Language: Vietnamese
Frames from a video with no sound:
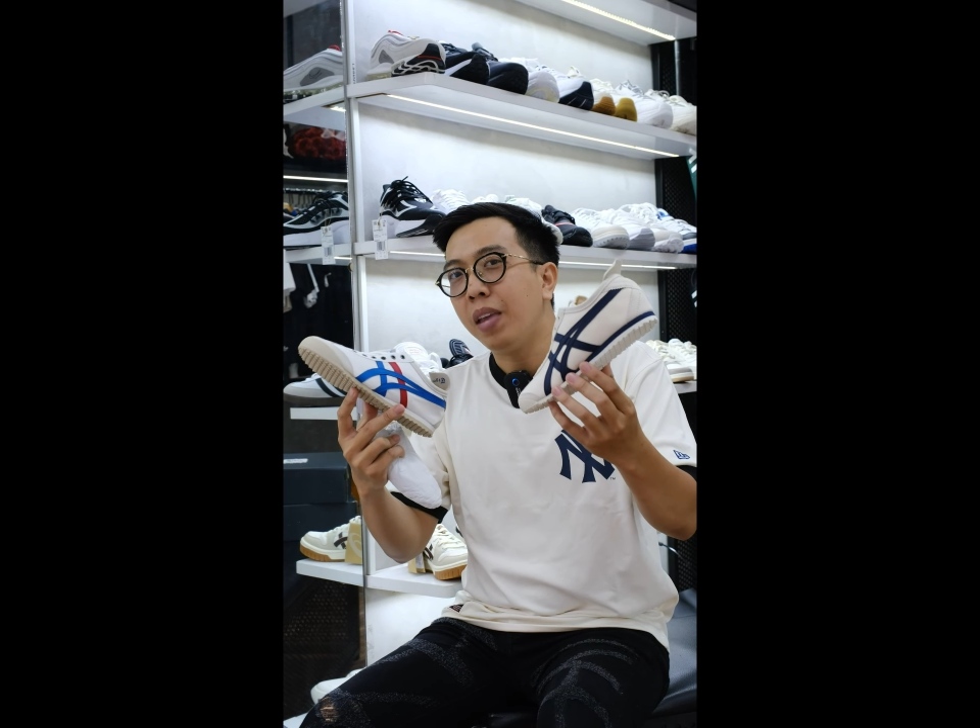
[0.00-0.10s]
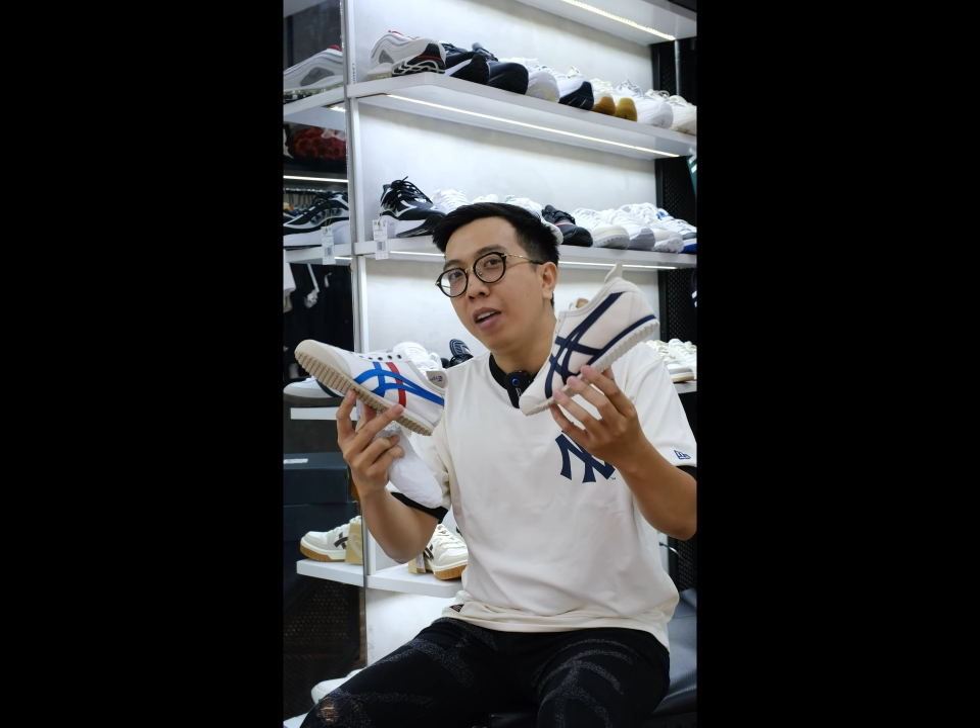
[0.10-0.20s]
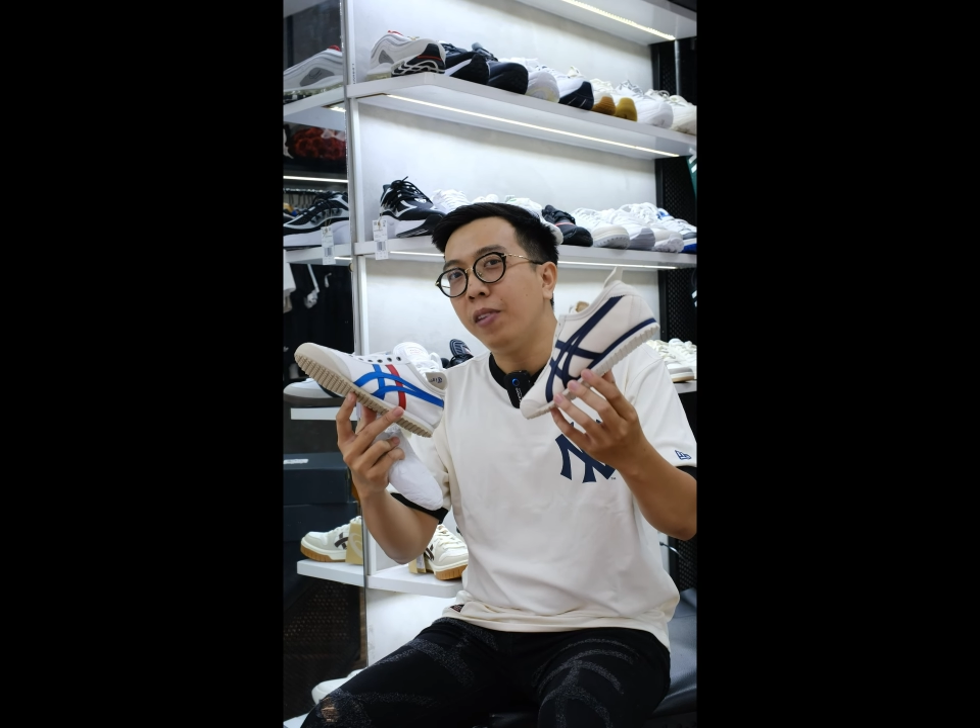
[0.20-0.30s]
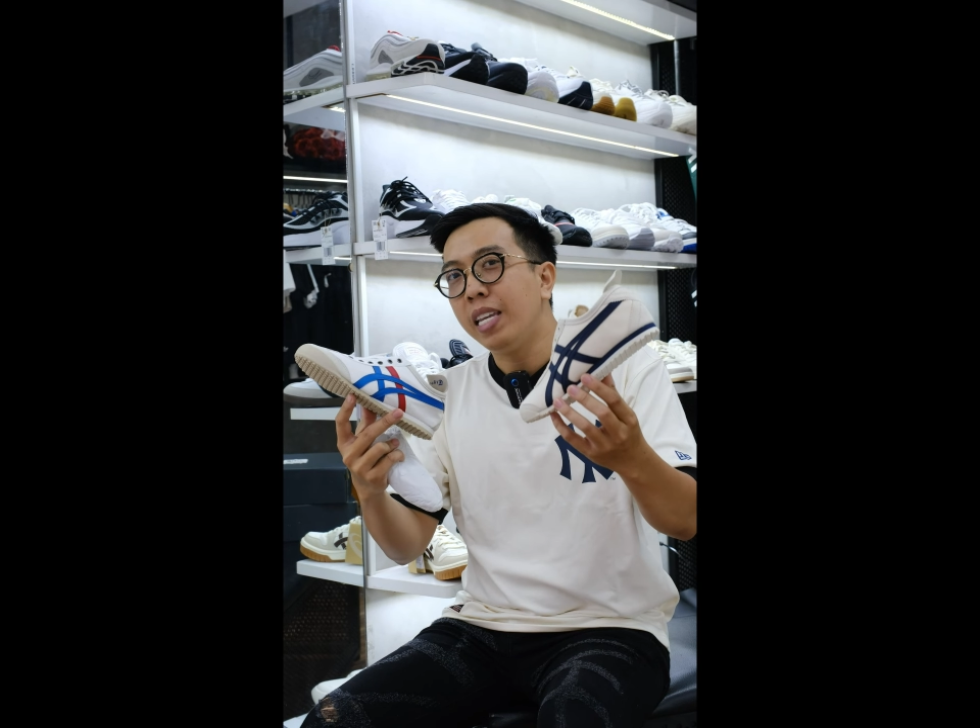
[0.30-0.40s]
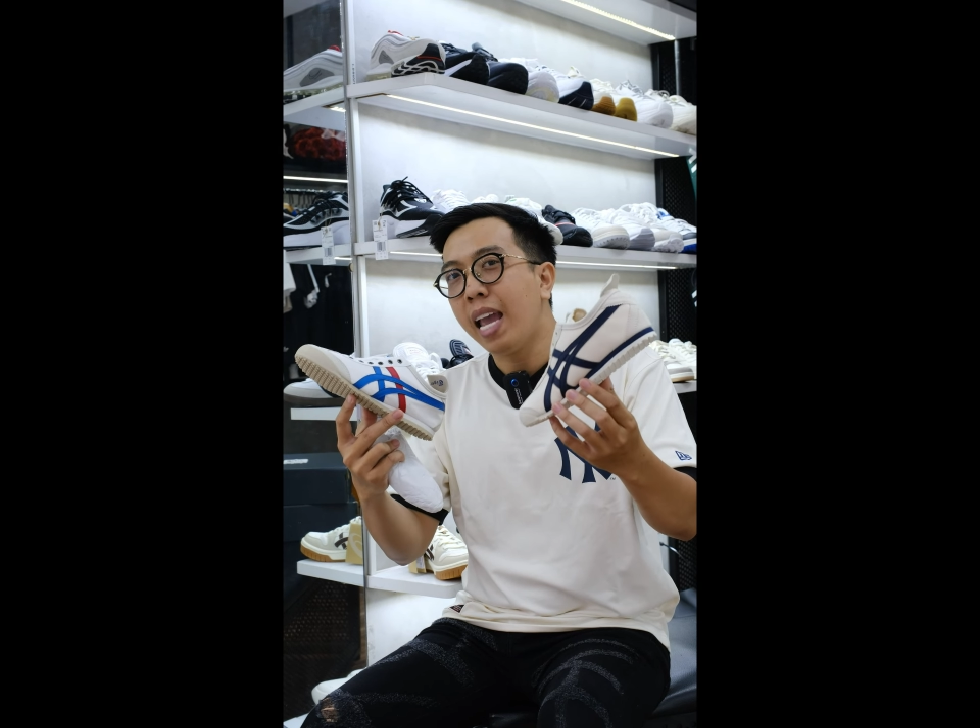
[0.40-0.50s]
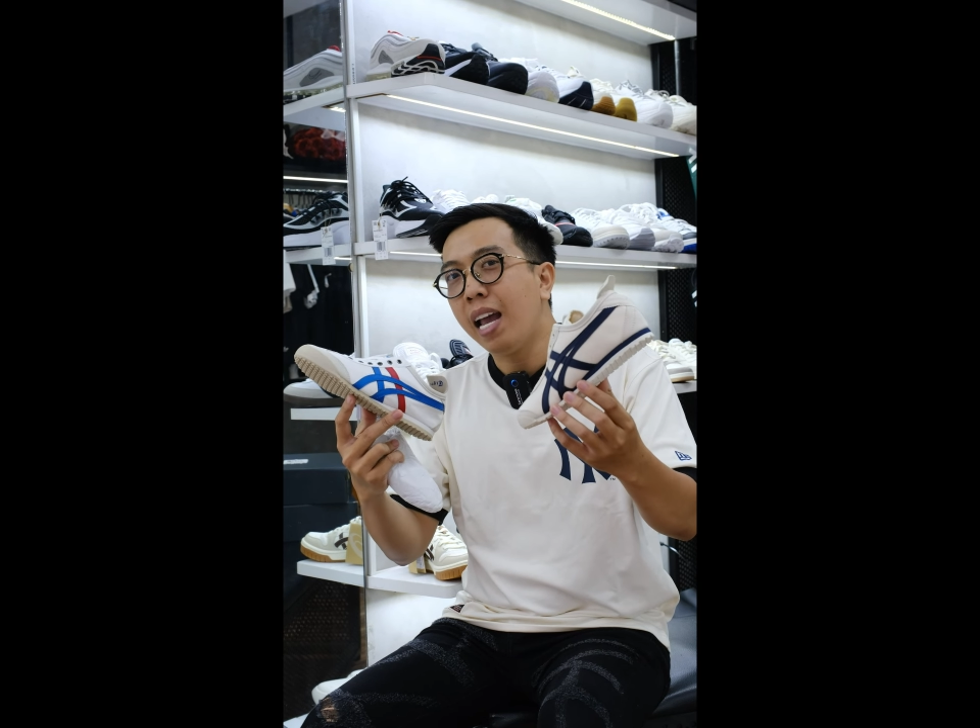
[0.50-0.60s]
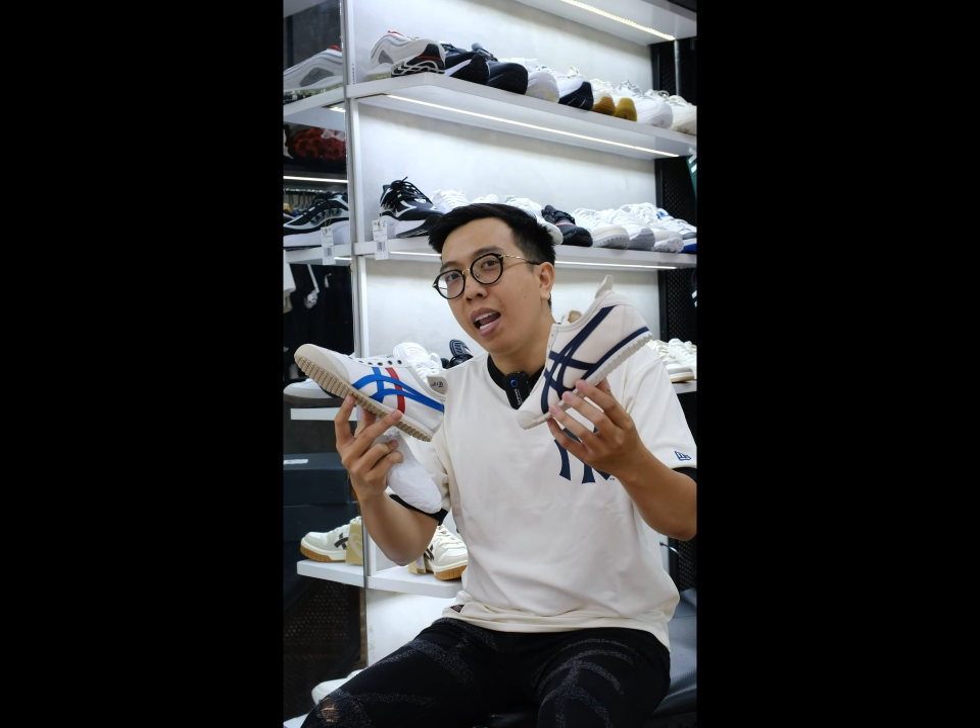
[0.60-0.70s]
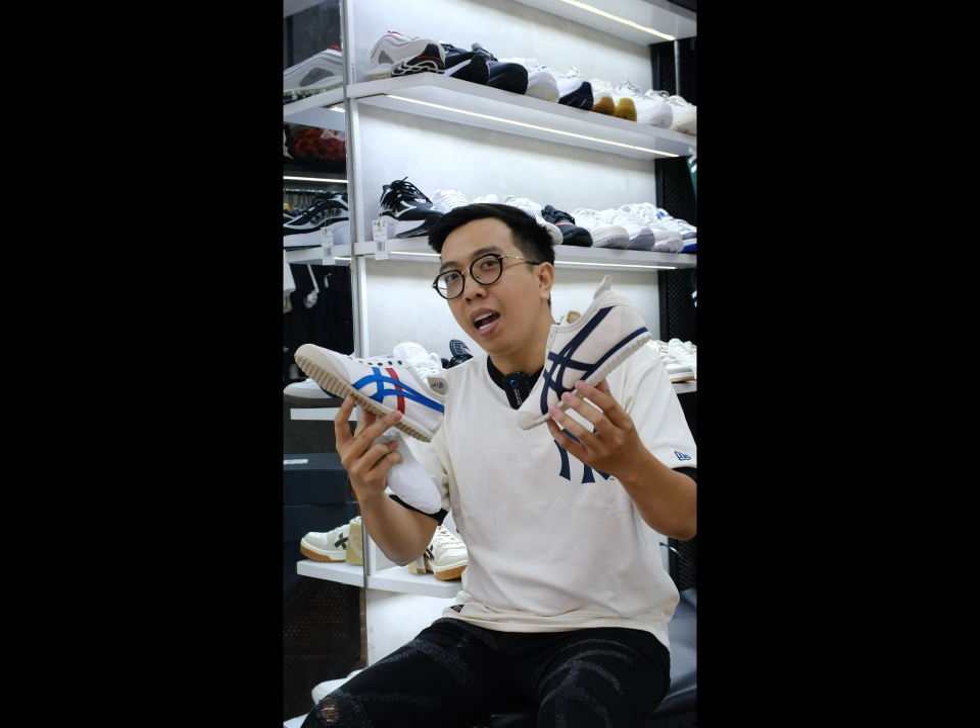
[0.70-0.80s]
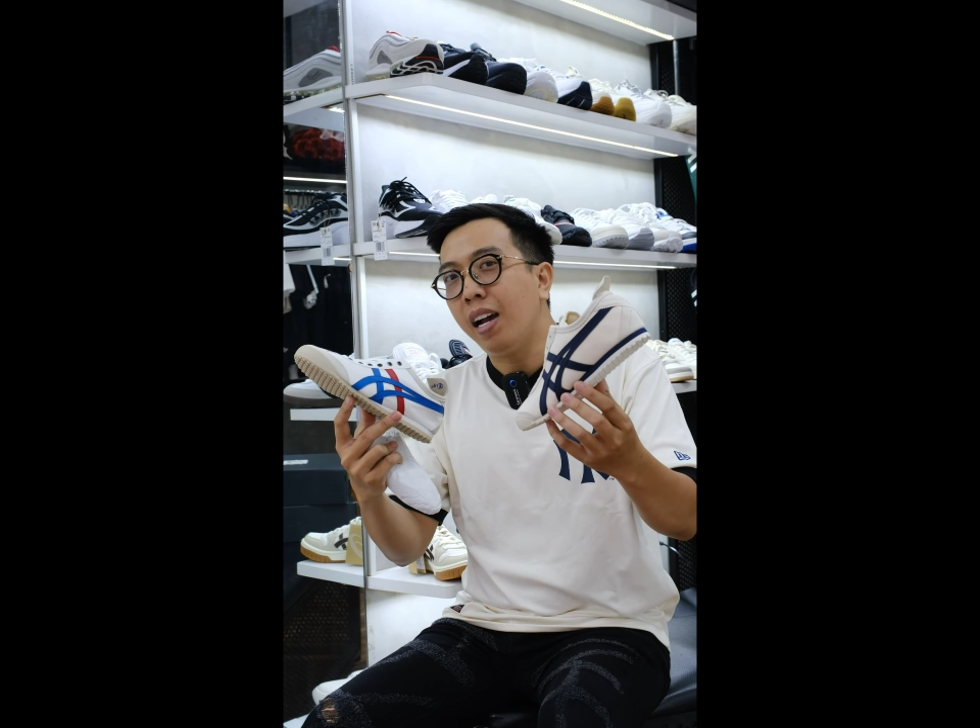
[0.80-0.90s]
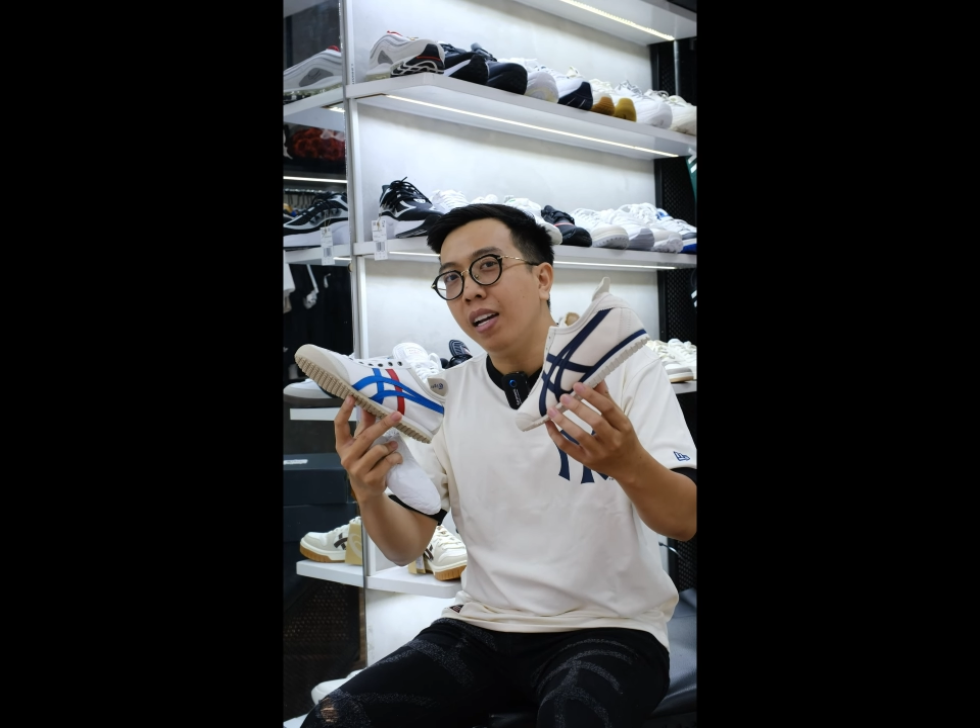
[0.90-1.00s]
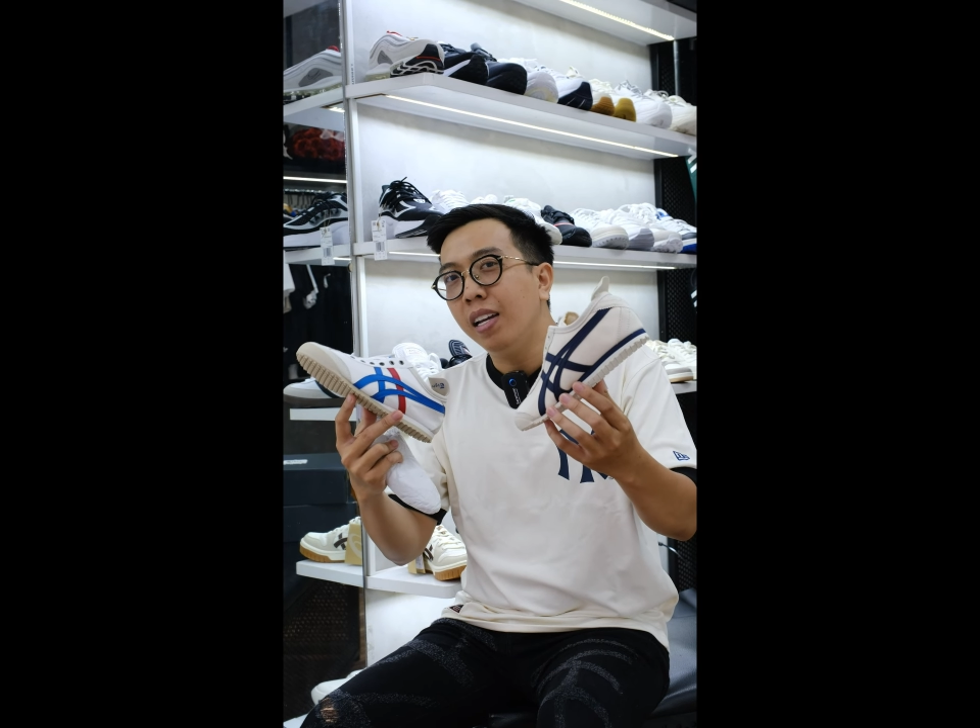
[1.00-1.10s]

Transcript: nha với giá là